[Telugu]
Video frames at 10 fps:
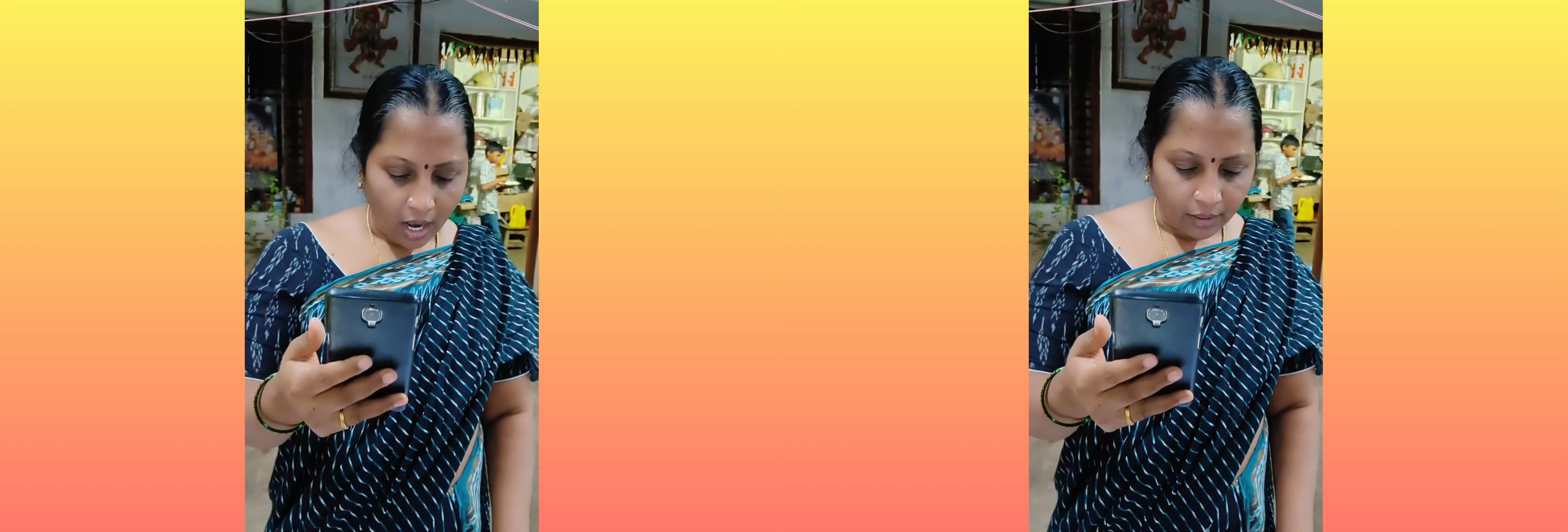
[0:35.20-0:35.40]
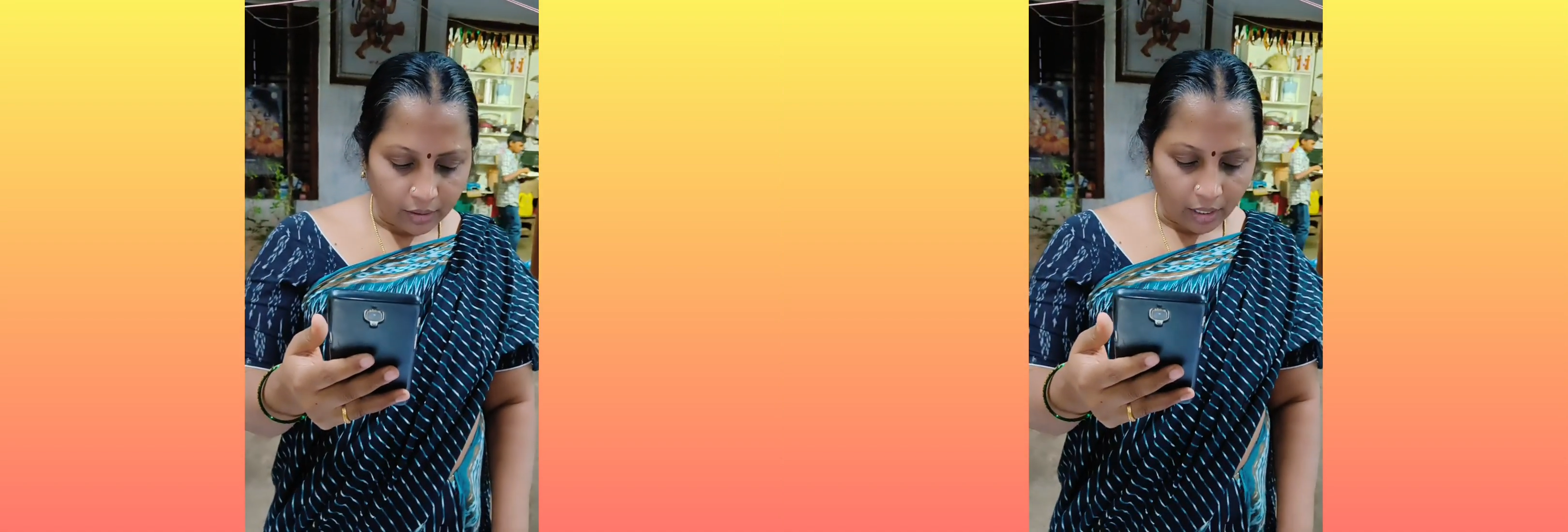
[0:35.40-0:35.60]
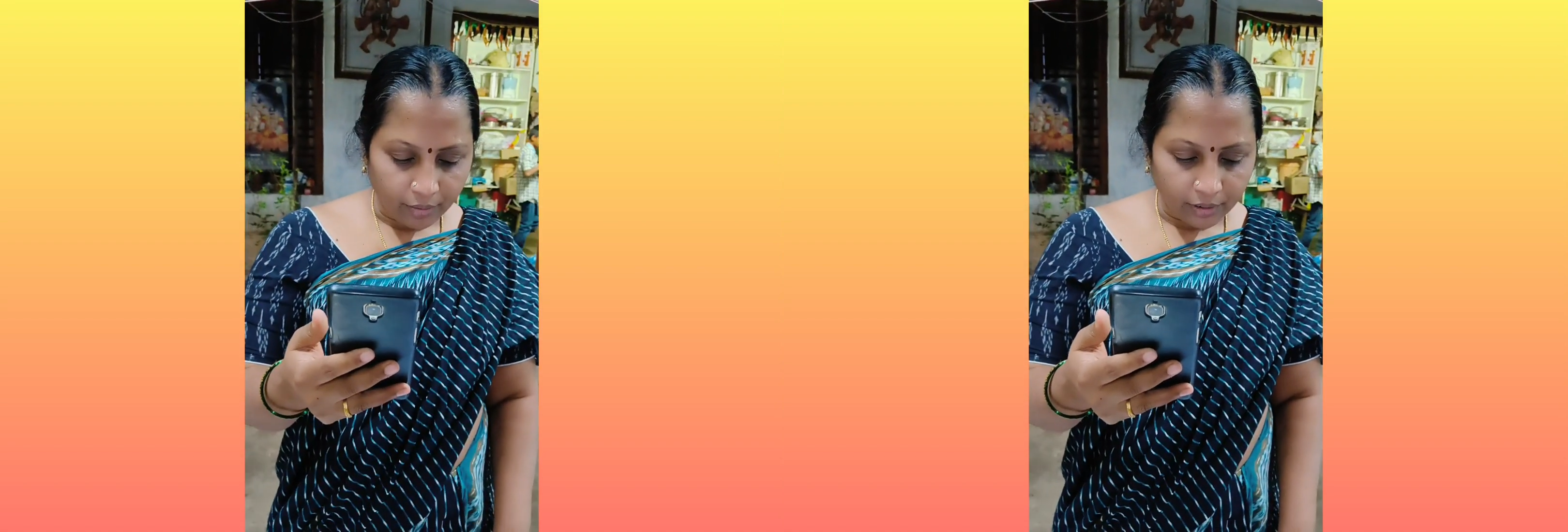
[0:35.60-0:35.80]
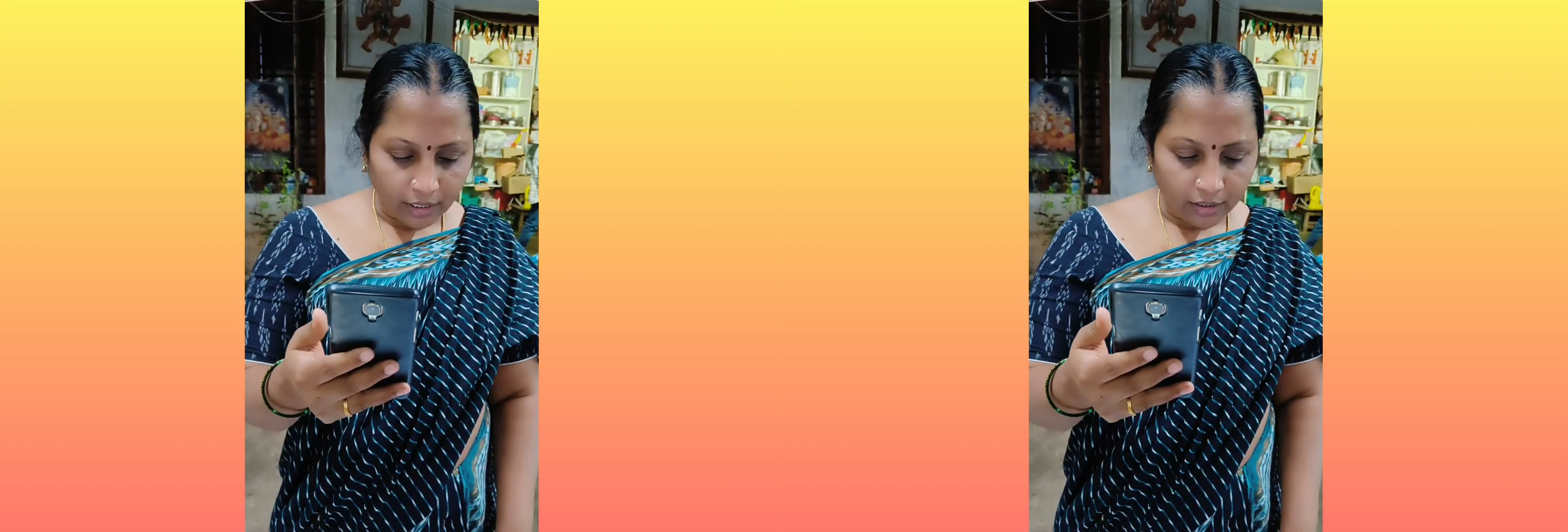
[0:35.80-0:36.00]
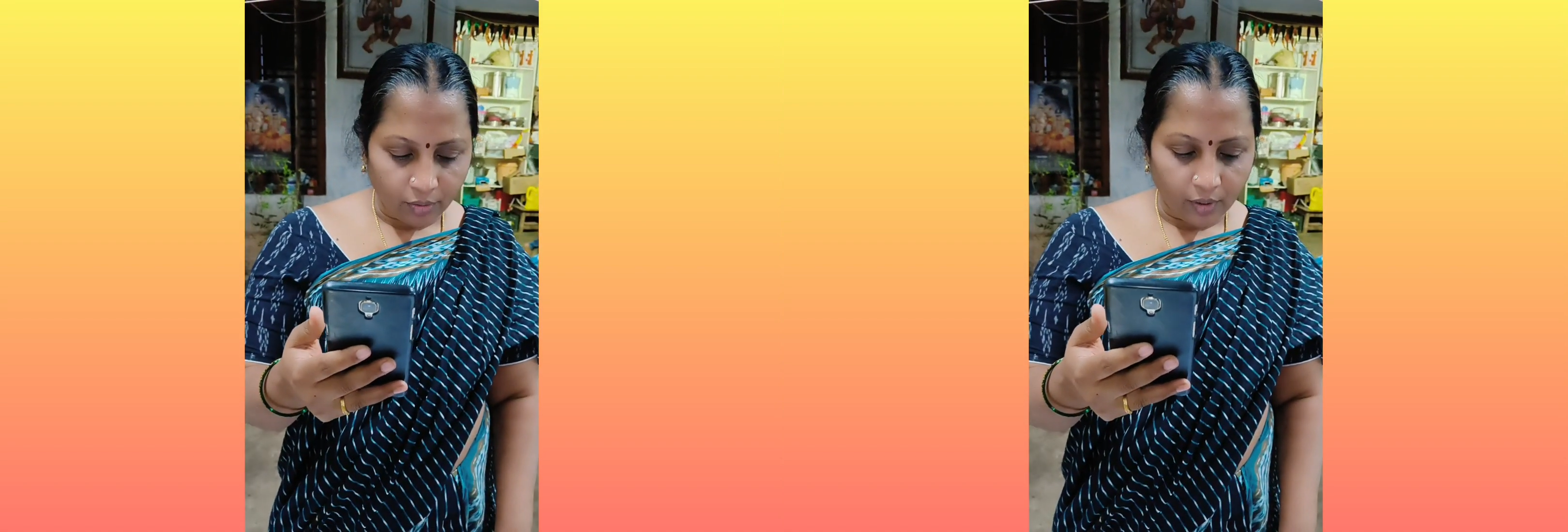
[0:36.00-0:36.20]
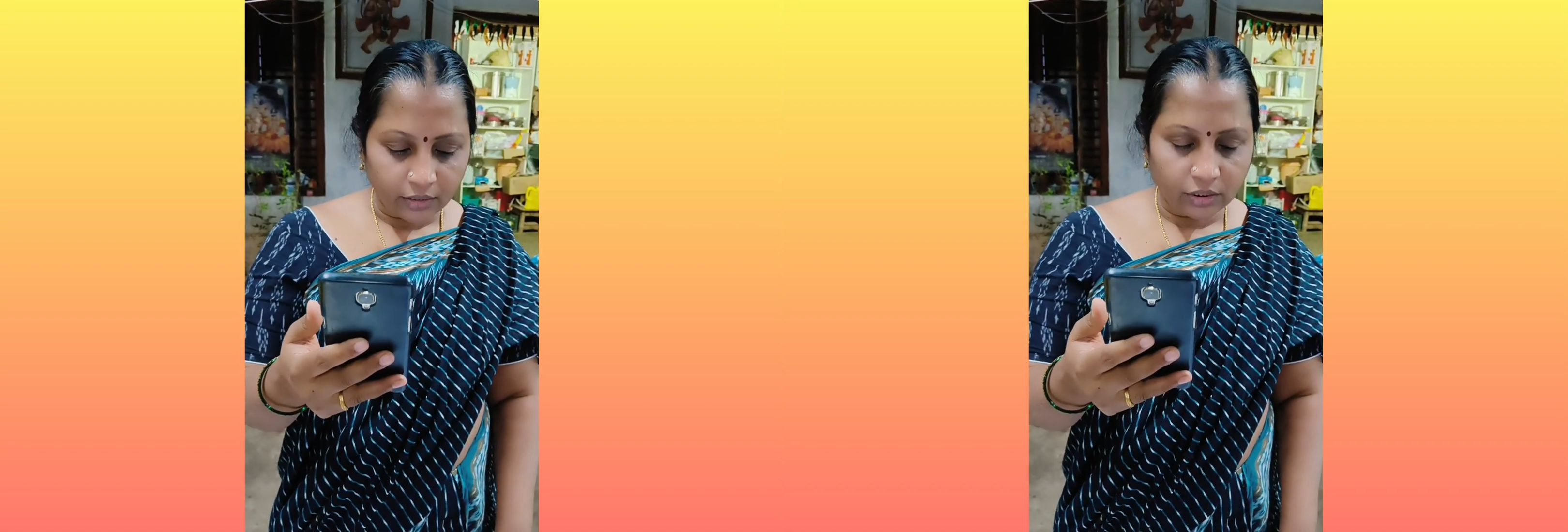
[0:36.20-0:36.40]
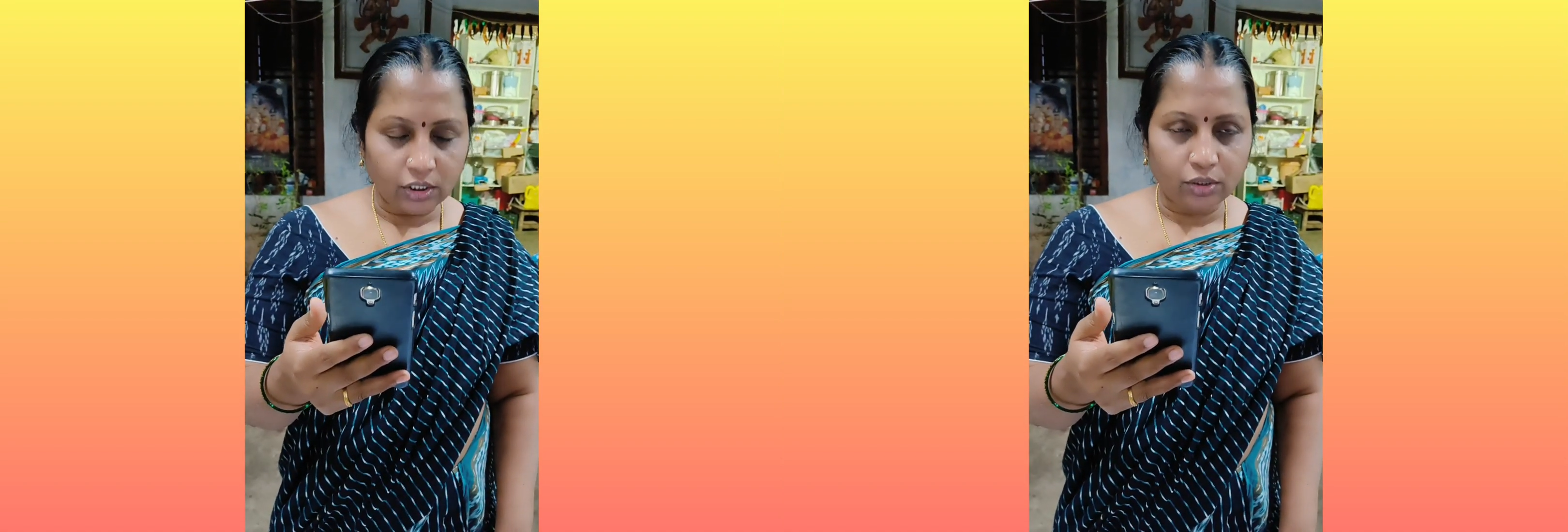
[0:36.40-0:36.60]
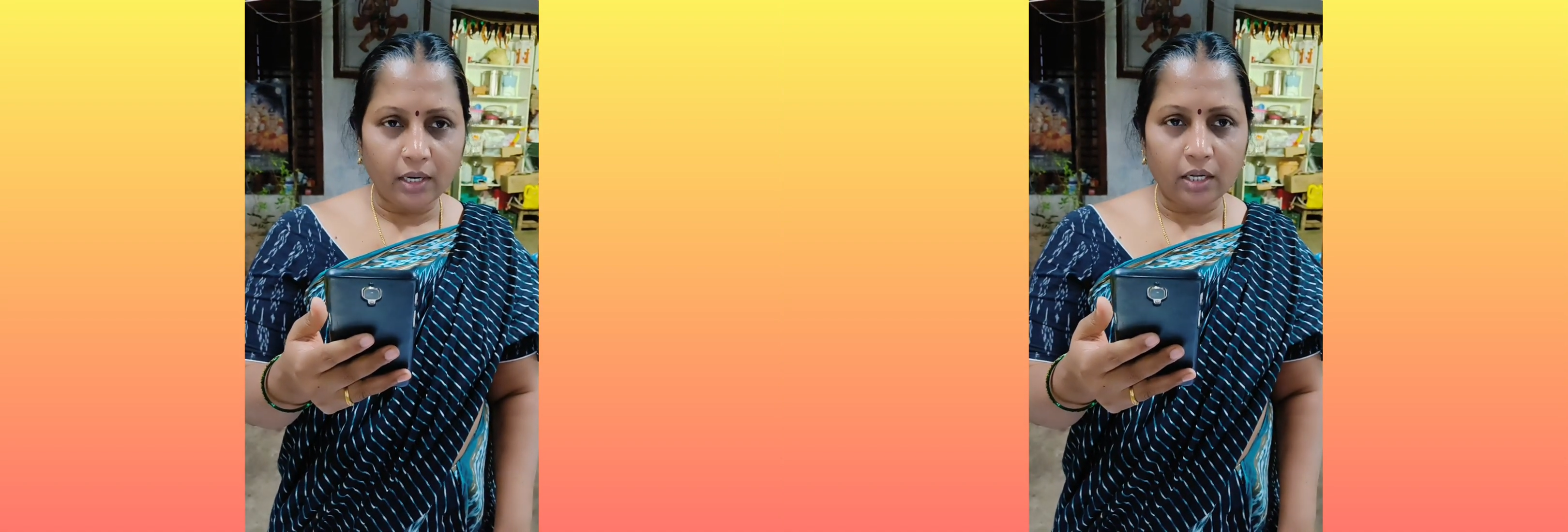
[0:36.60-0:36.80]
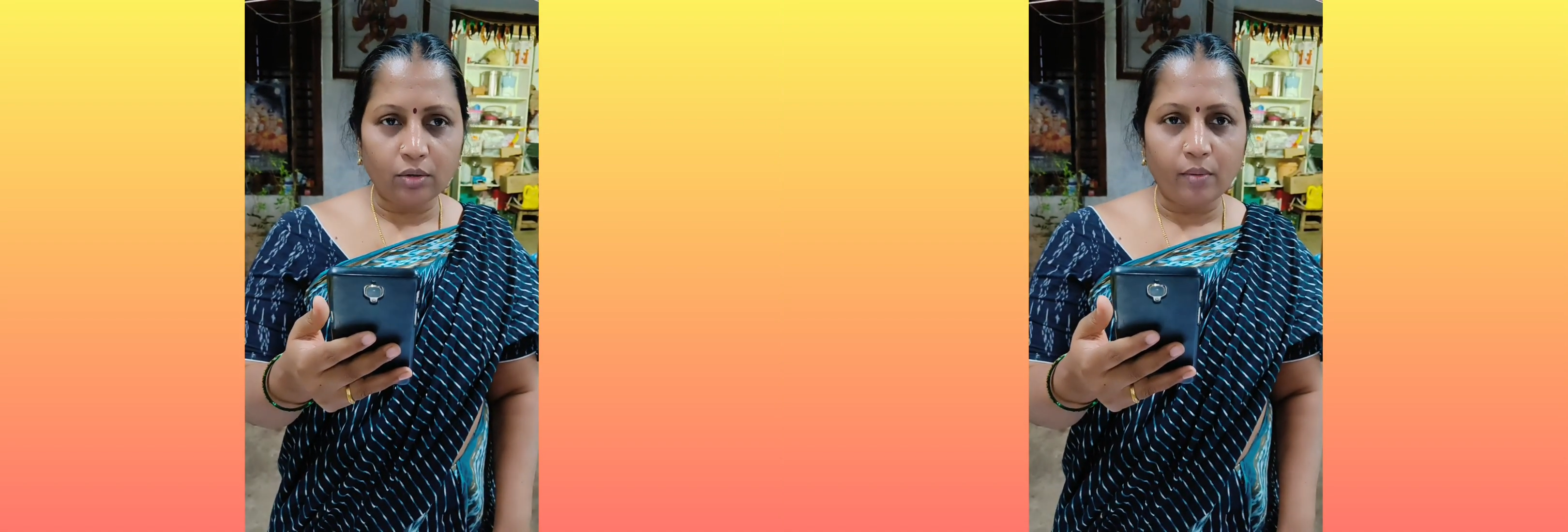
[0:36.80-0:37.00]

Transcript: ఆయుర ఆరోగ్యాలతో అష్టేశ్వరులతో